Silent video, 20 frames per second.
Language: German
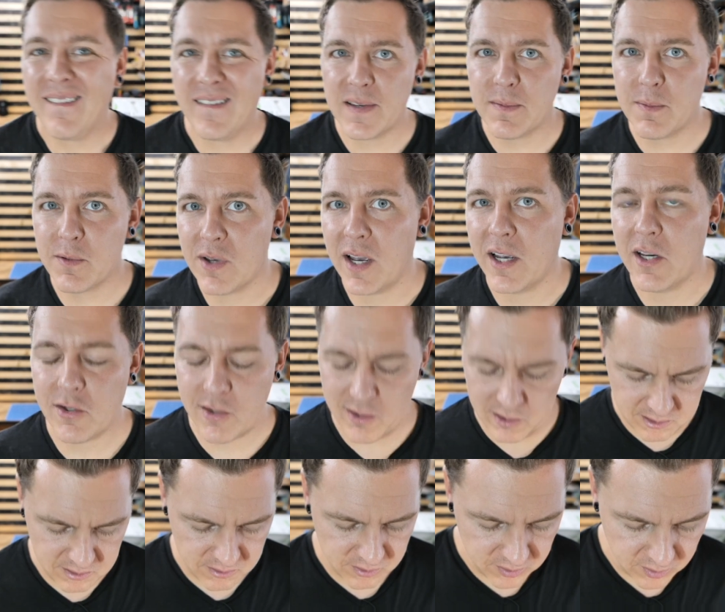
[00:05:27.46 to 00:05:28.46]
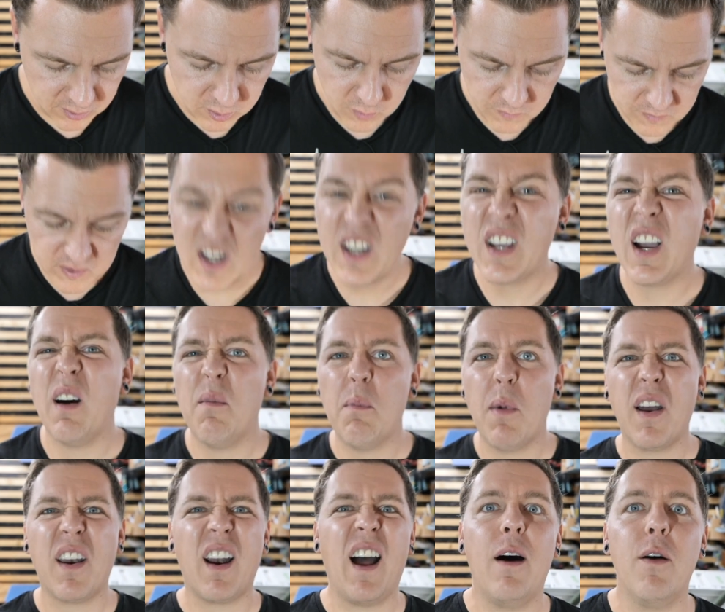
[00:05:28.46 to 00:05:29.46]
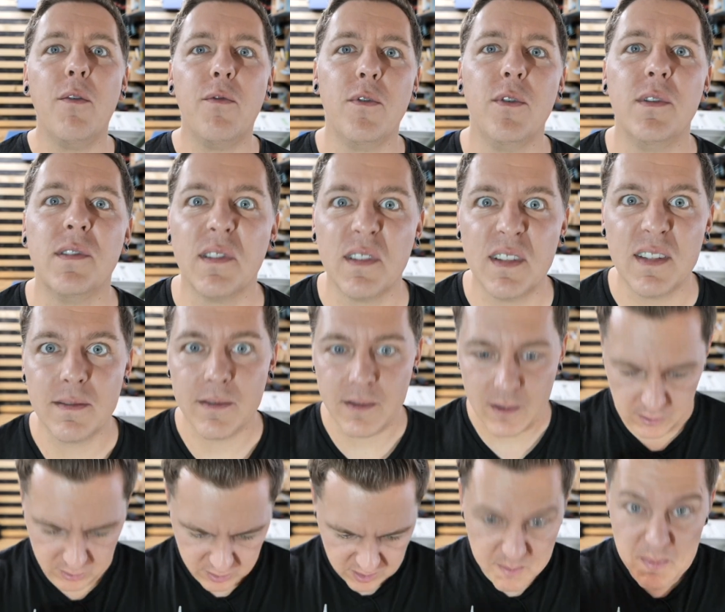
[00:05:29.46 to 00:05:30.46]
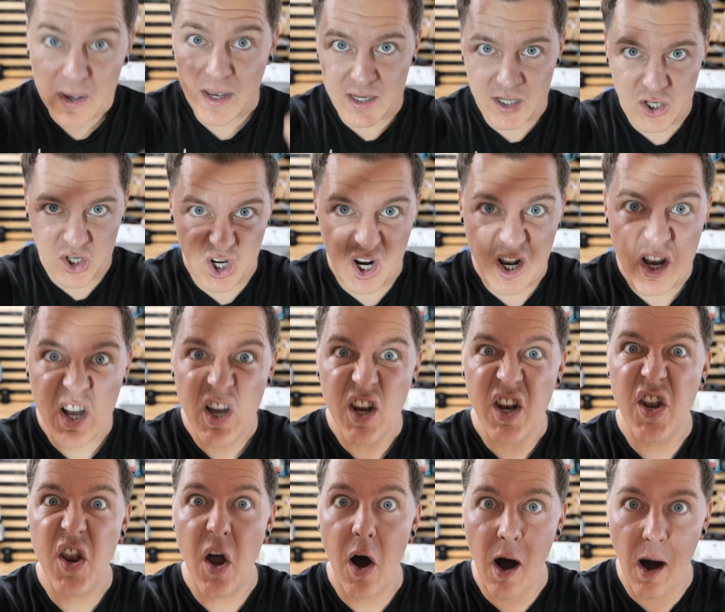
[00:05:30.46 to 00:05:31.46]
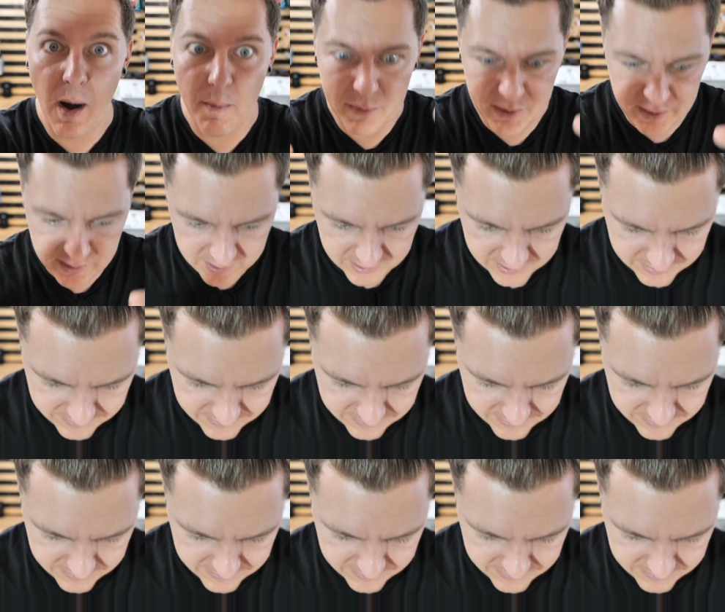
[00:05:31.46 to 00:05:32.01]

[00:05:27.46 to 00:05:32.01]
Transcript: was man so einstellen kann und dann, wie die Kameraauflösung ist. Und dann nehme ich echt schnell Name dran.